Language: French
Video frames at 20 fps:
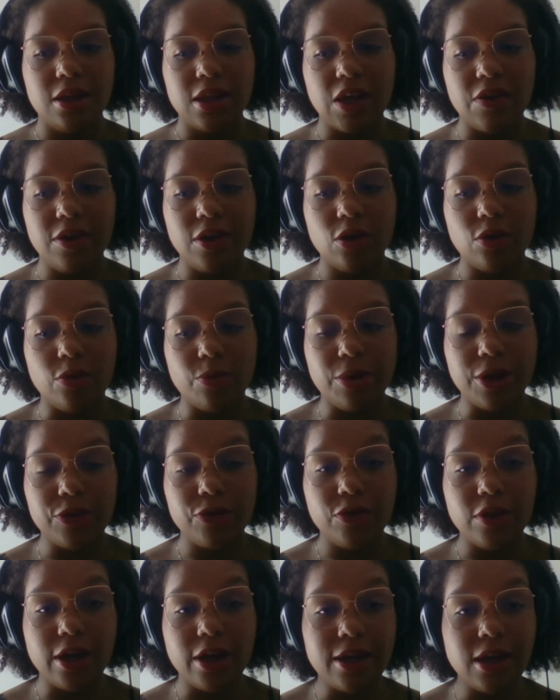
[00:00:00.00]
travaillé en
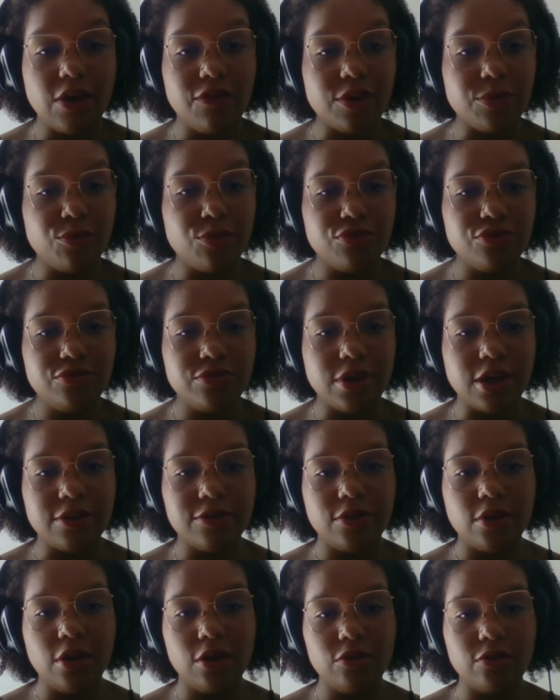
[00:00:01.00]
partenariat avec beaucoup
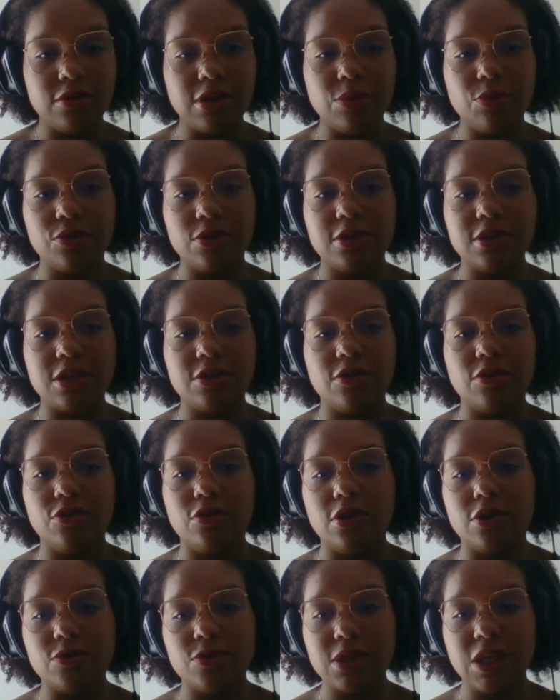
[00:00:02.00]
d'acteurs, notamment des acteurs
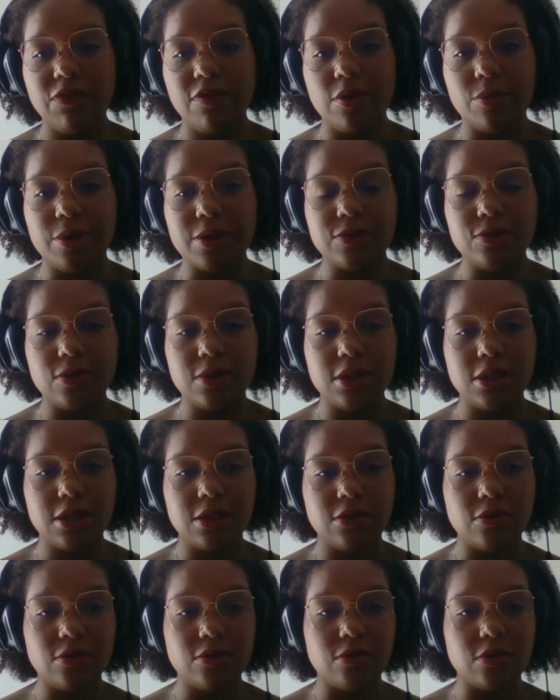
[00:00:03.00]
de l'industrie
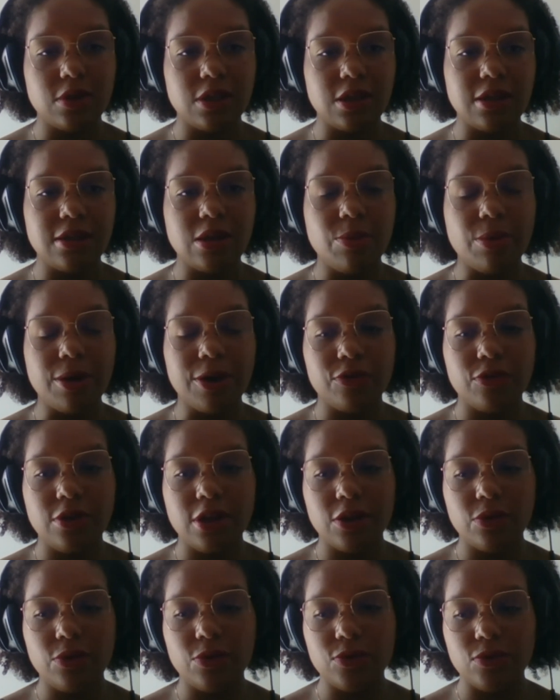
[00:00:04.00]
pharmaceutique euh, qui étaient
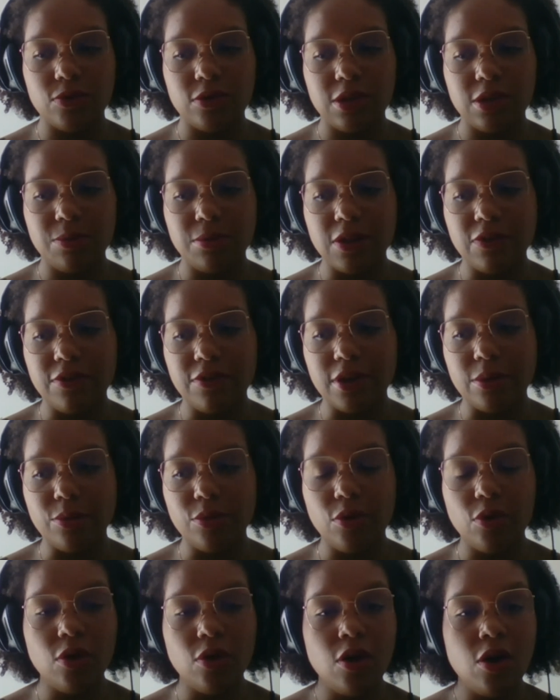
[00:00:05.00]
partenaires de ce type
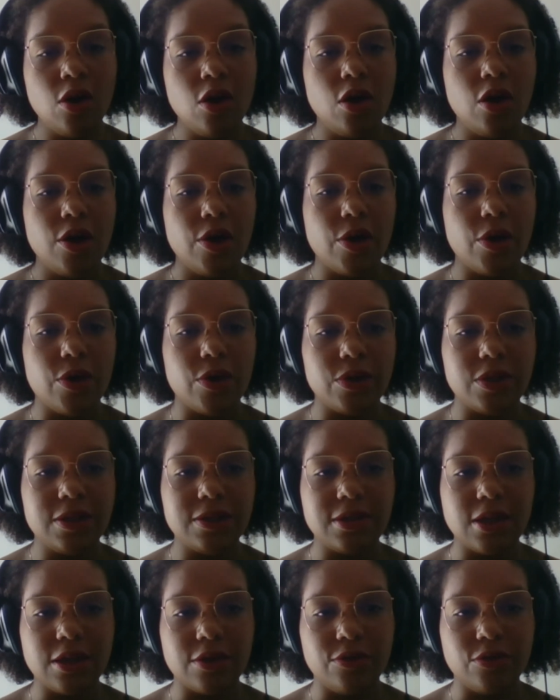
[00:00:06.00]
d'événement, euh,
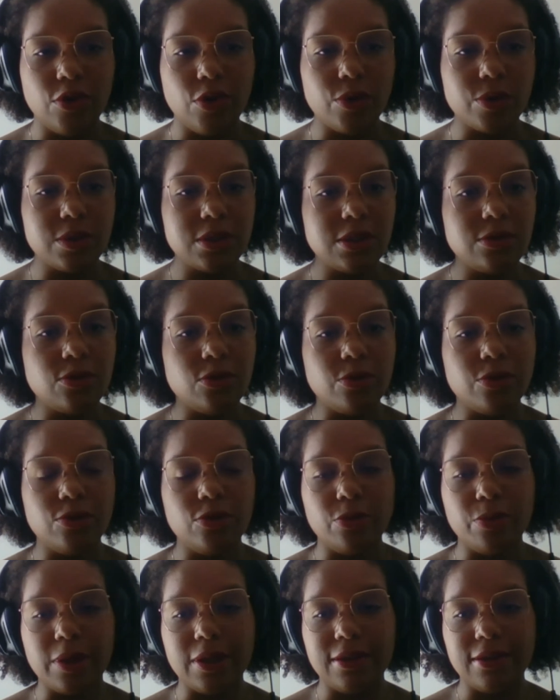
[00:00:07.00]
des acteurs aussi de,
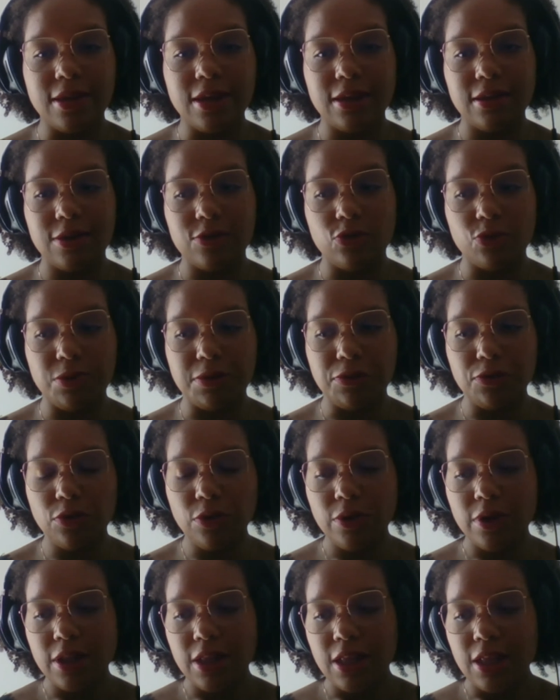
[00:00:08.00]
de MedTech, des
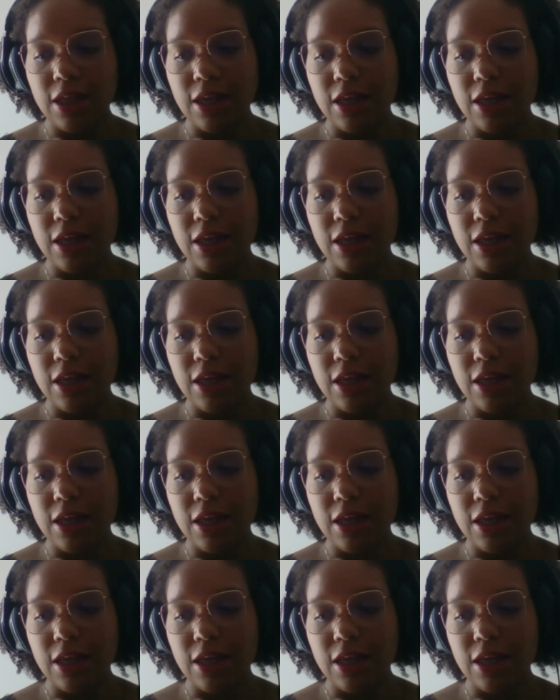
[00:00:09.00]
hôpitaux.